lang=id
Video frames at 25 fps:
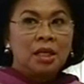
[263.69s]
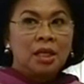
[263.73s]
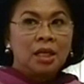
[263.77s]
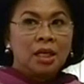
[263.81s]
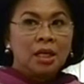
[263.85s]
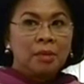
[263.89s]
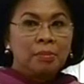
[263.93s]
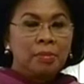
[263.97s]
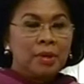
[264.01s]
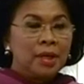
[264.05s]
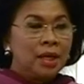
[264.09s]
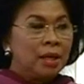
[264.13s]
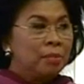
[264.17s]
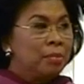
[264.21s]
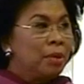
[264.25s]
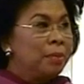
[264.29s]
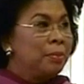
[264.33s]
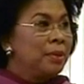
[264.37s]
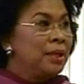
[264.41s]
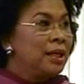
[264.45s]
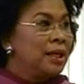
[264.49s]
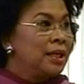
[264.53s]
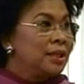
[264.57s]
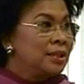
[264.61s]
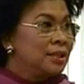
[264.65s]
eh, Kepala
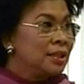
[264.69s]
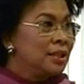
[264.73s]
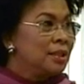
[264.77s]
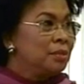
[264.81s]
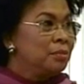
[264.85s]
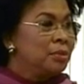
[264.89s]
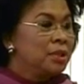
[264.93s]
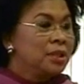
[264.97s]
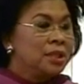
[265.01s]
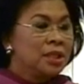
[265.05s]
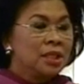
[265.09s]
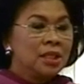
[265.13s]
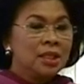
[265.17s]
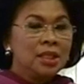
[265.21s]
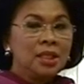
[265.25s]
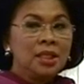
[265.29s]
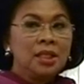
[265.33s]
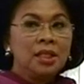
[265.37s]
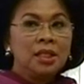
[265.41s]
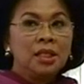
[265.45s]
bapak nasih ya, Menteri,